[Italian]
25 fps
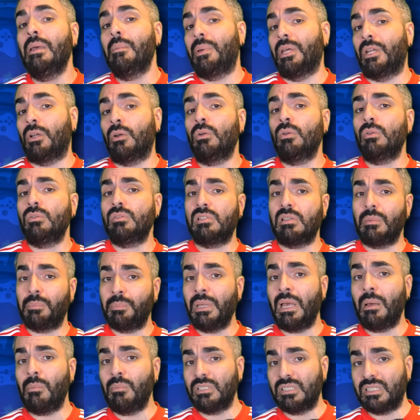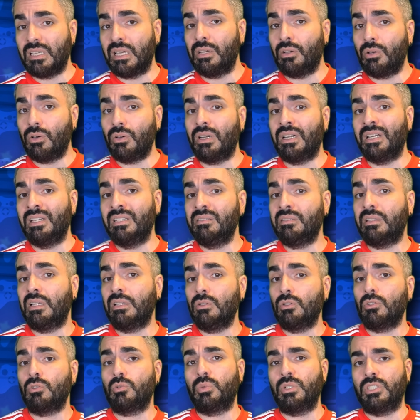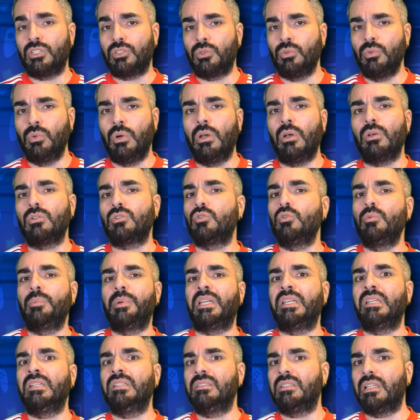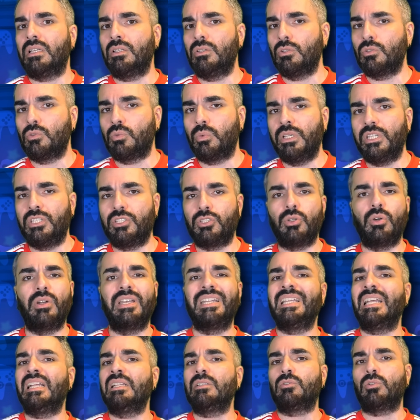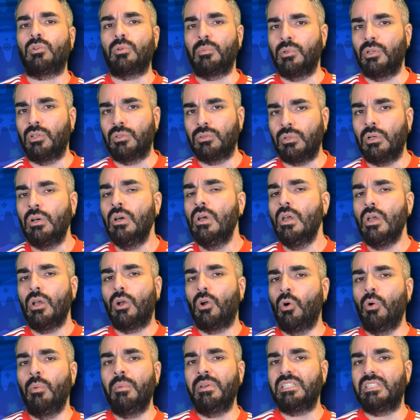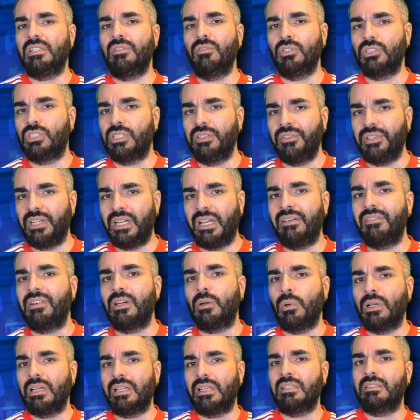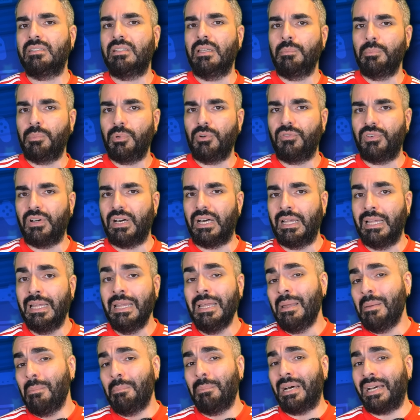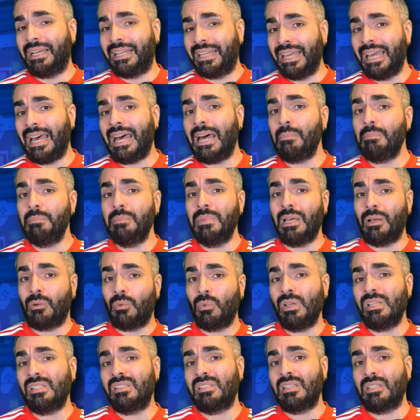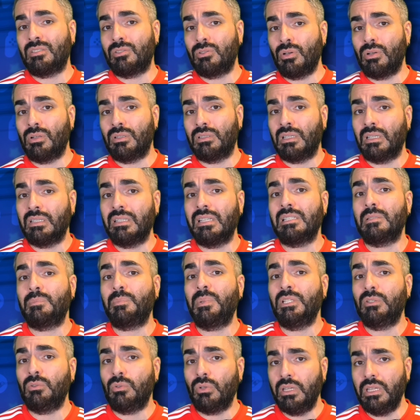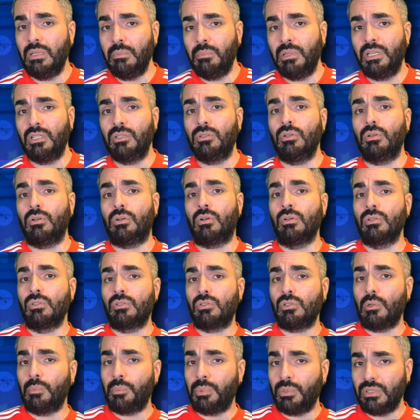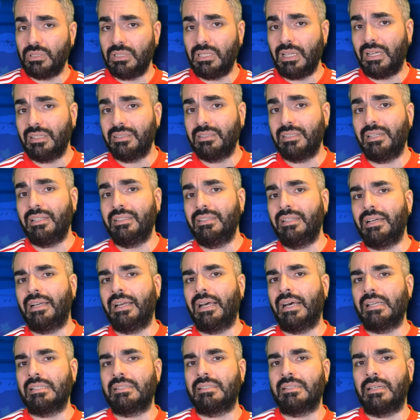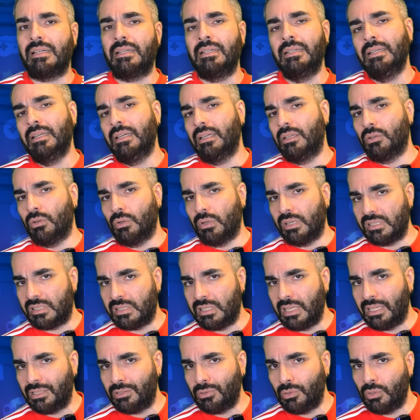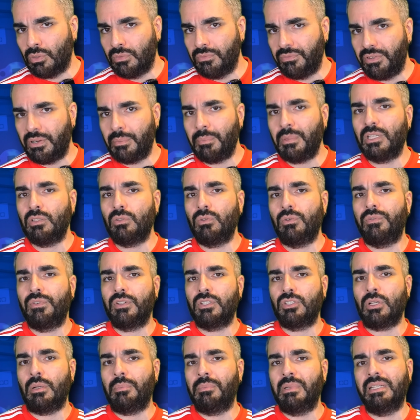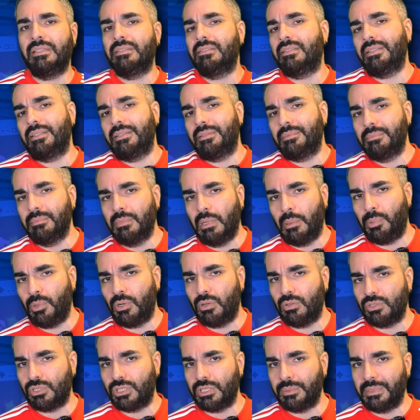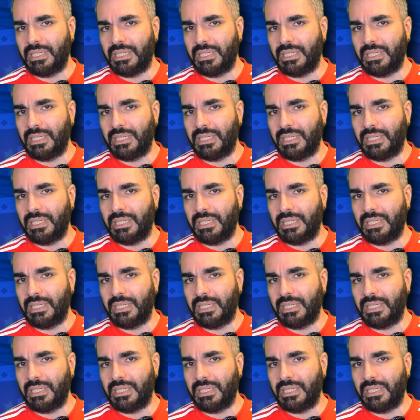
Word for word: però non sappiamo se è ancora Nintendo Switch 2 o Super Nintendo Switch o in altro modo, come si vociferava qualche tempo fa, ma che abbia questa sorta di aspetto ibrido console portatile portatile da casa non è stato confermato ufficialmente, ma poco ci